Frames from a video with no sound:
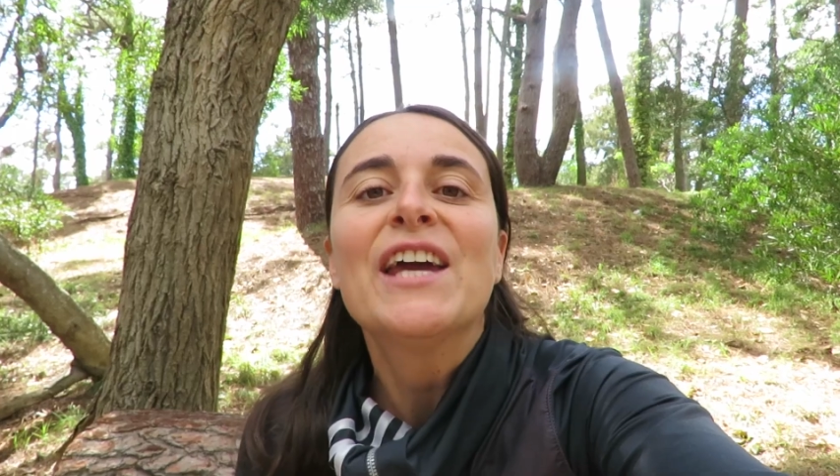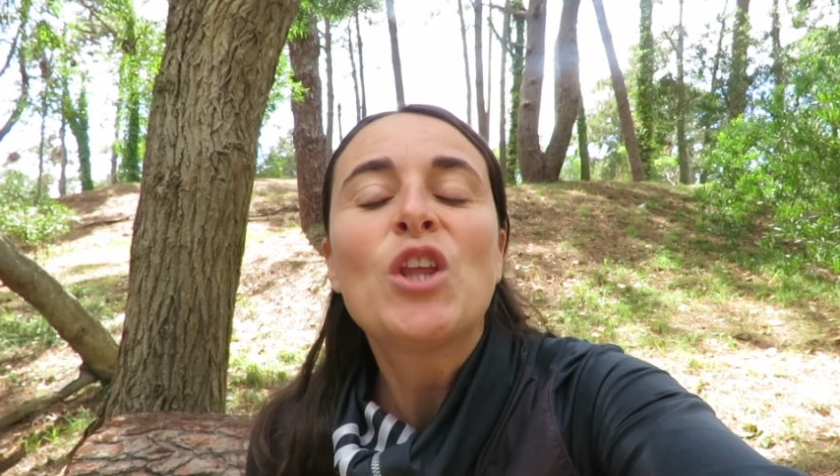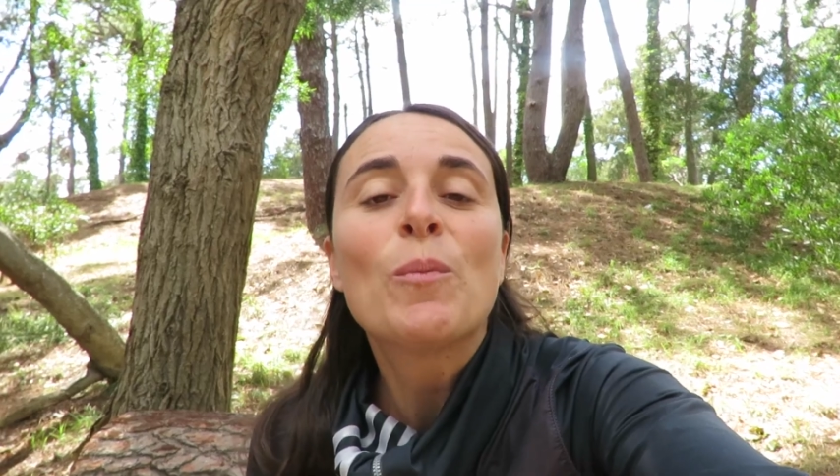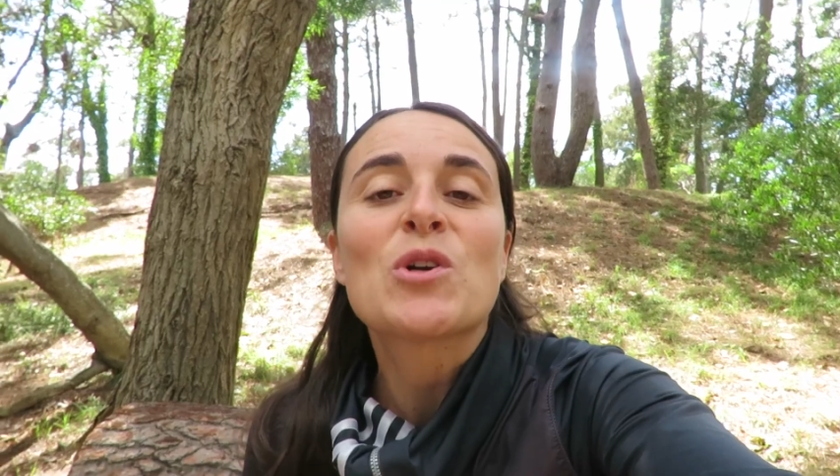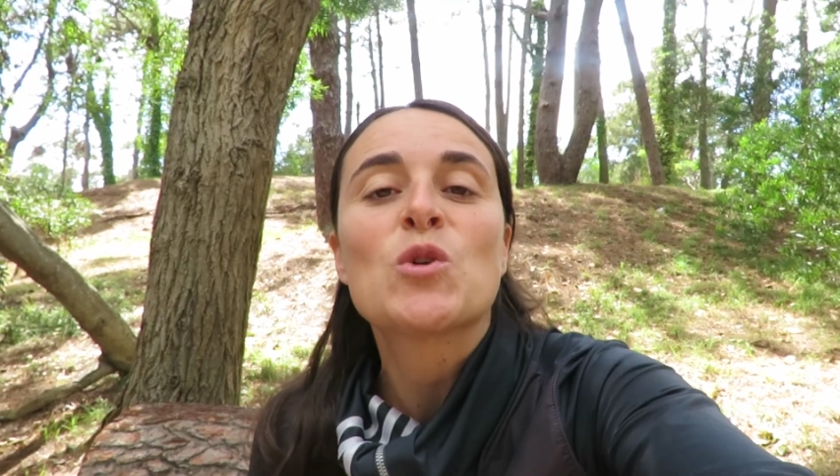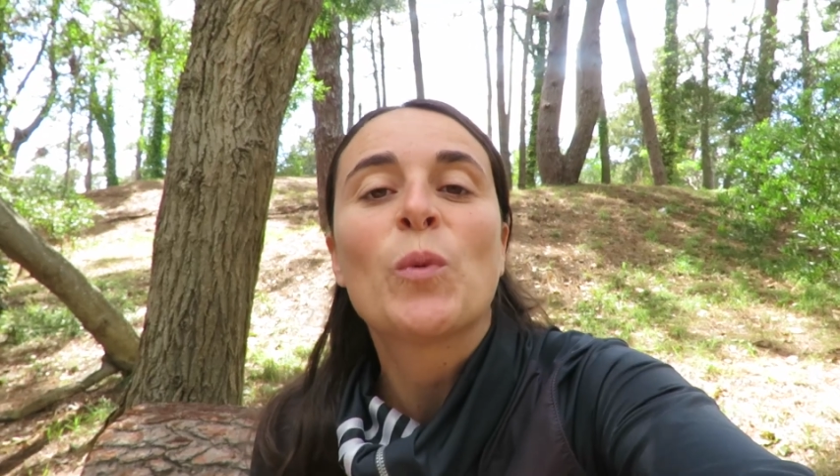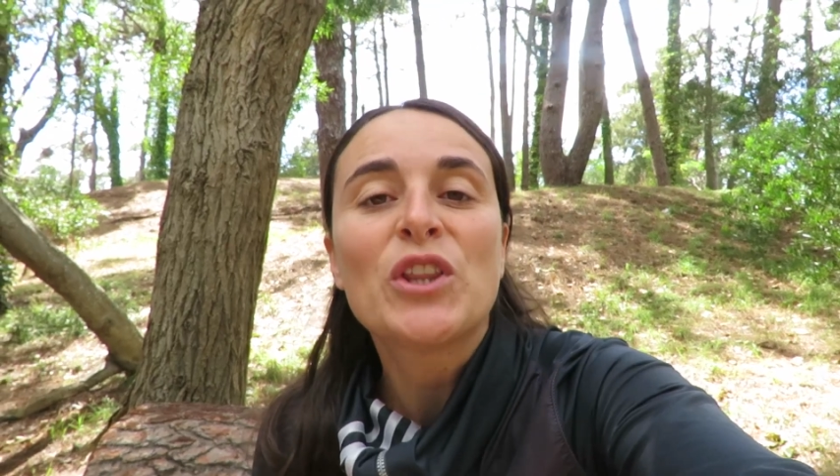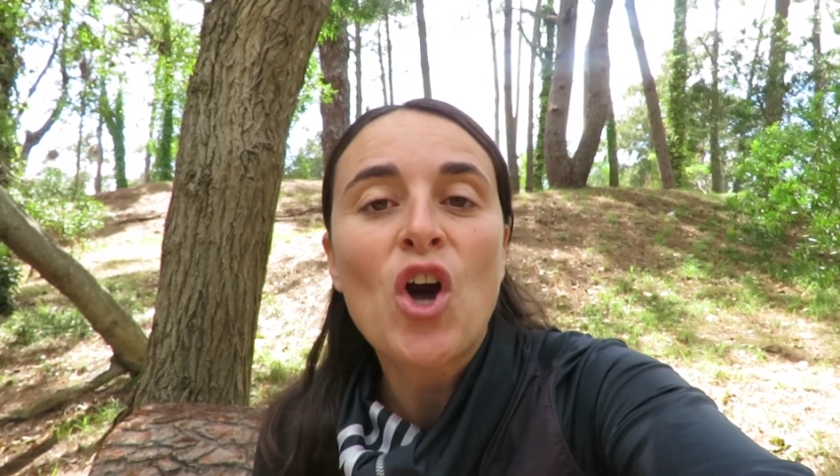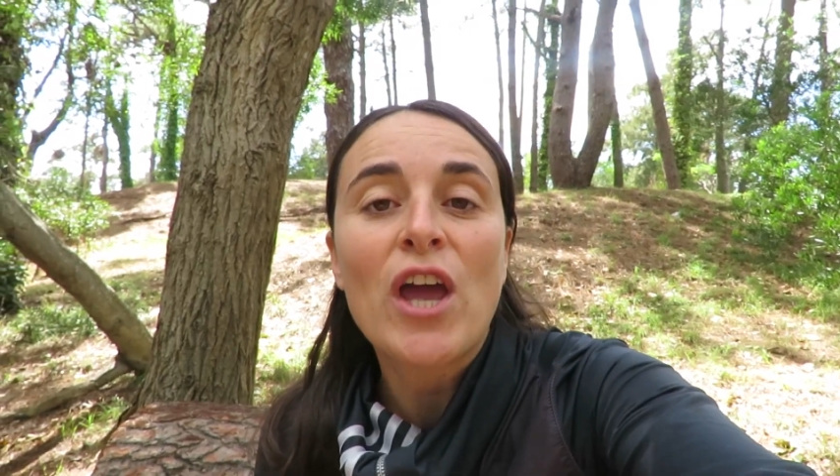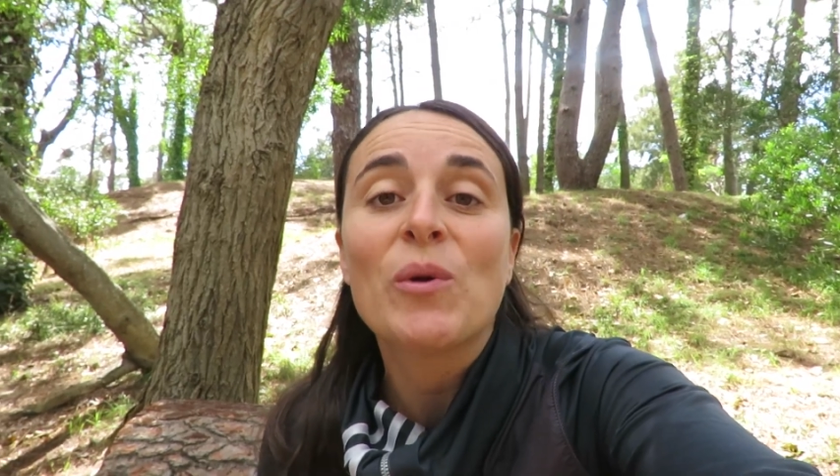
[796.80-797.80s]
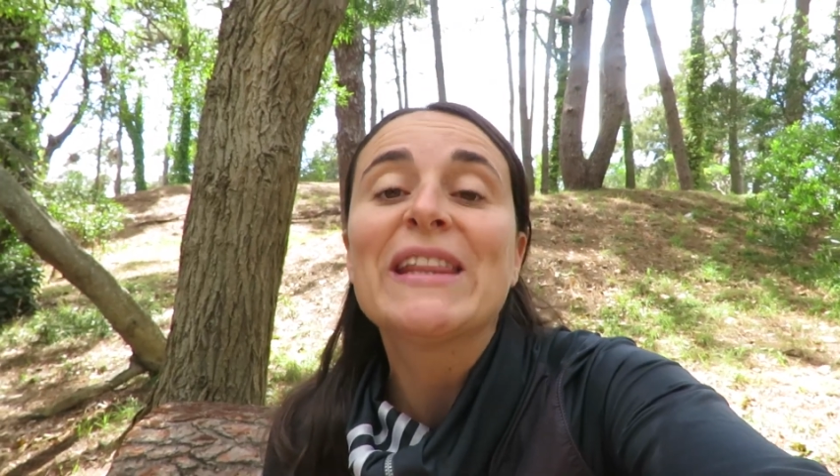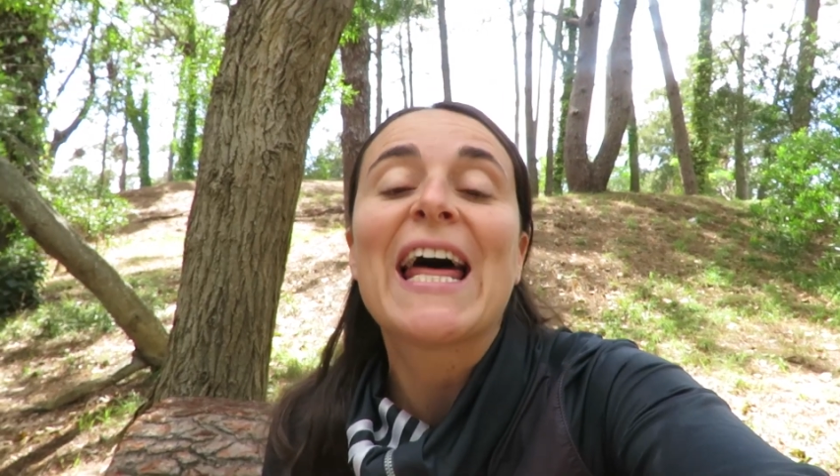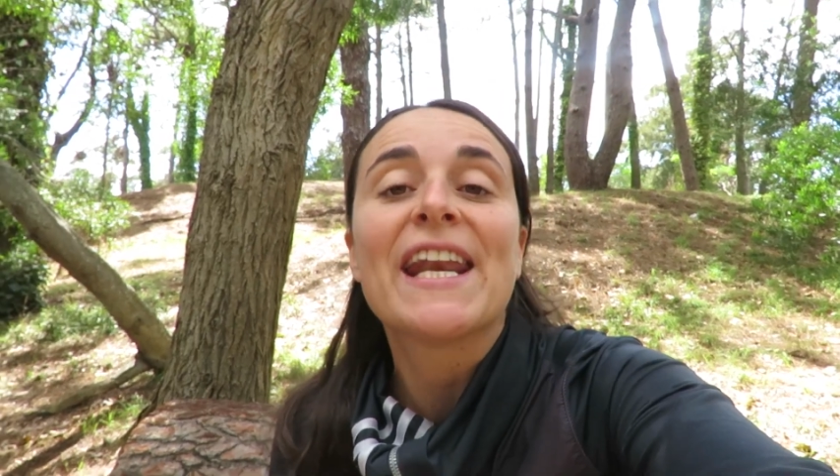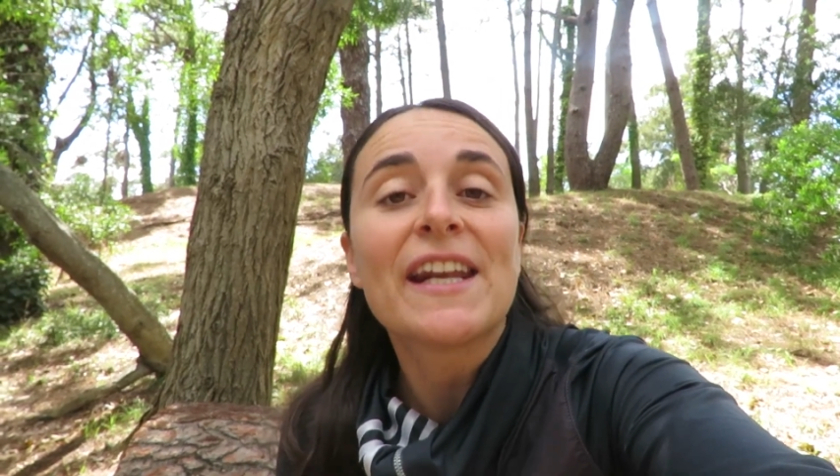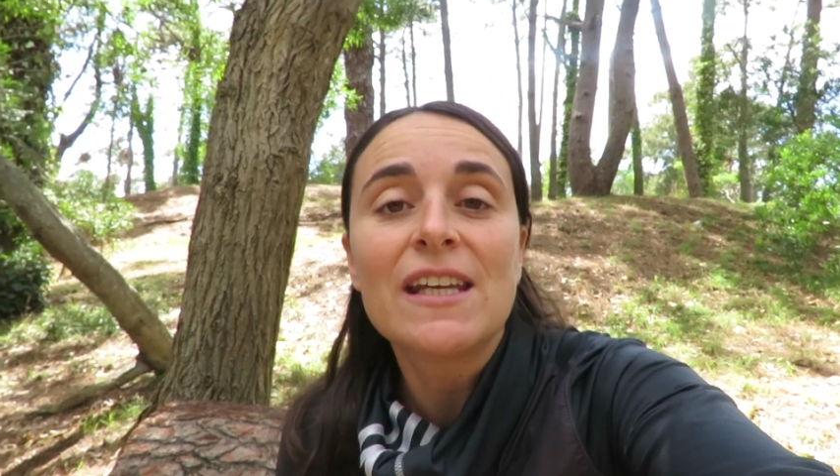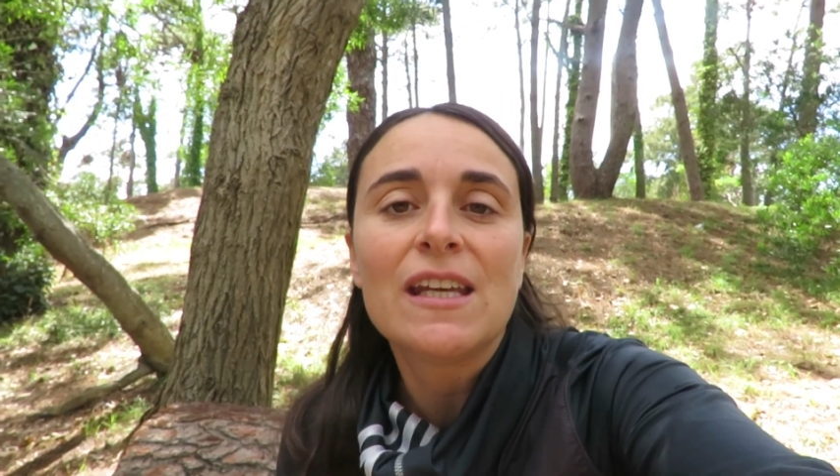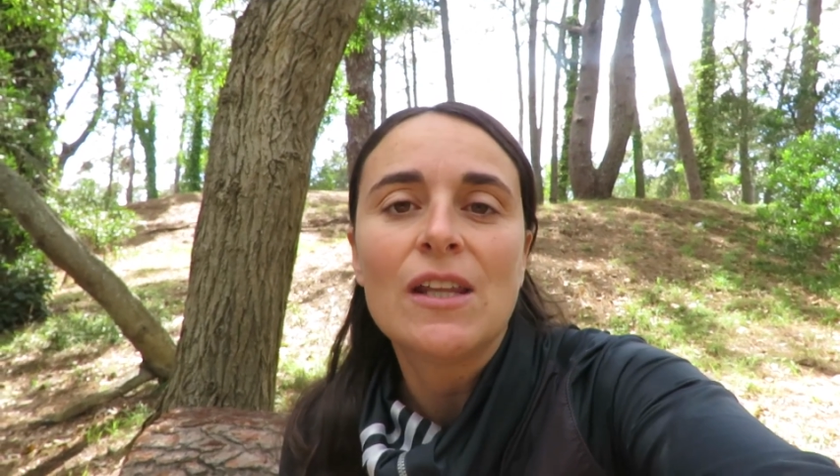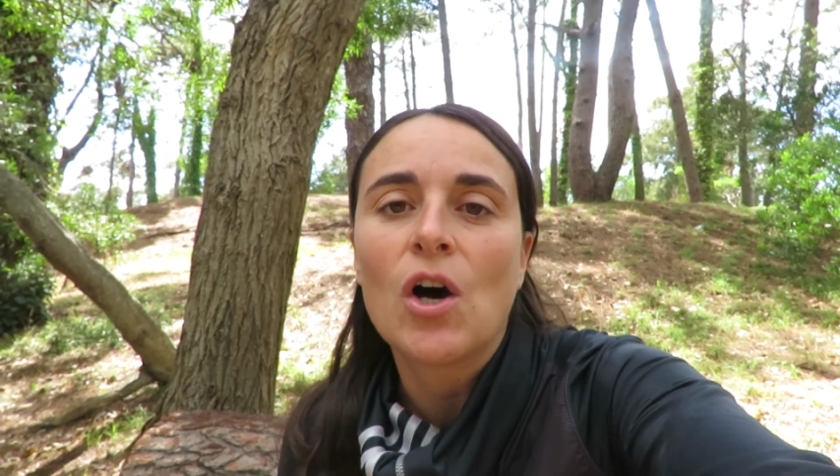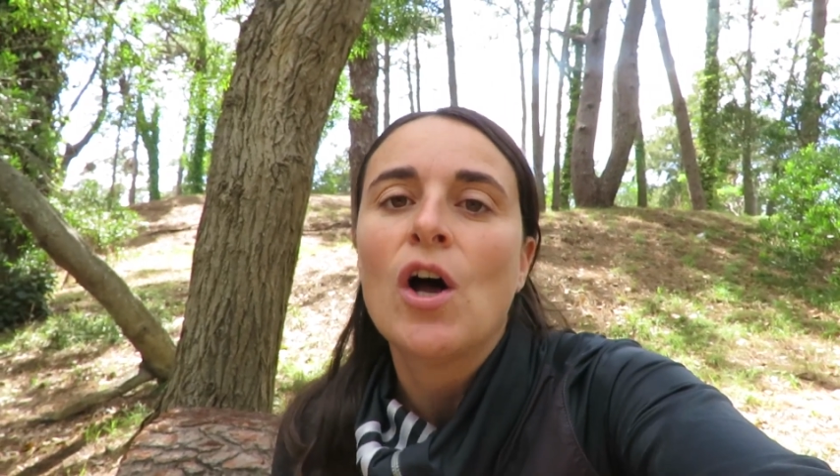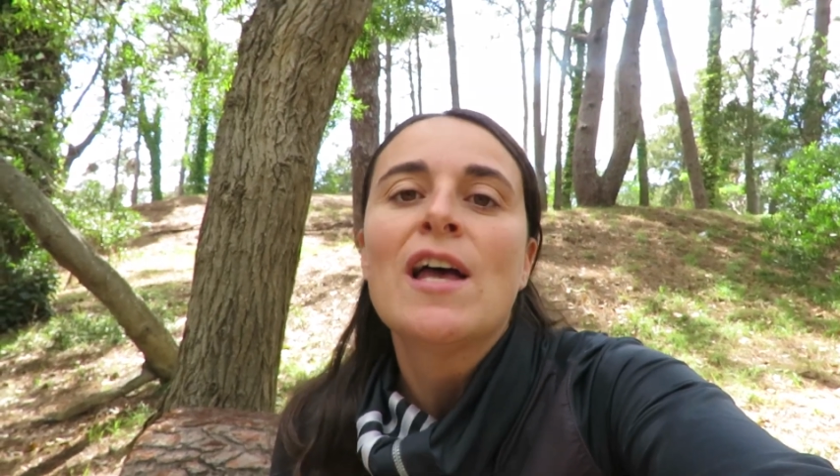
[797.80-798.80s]
Esto por supuesto que no es tan
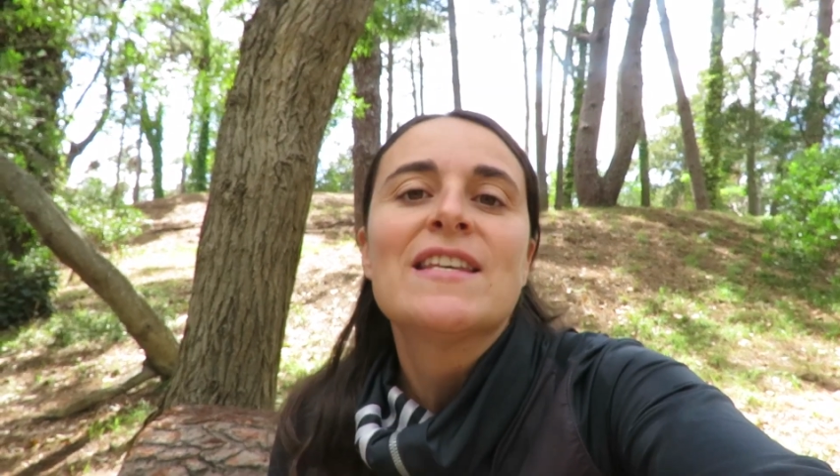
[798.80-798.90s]
rígido.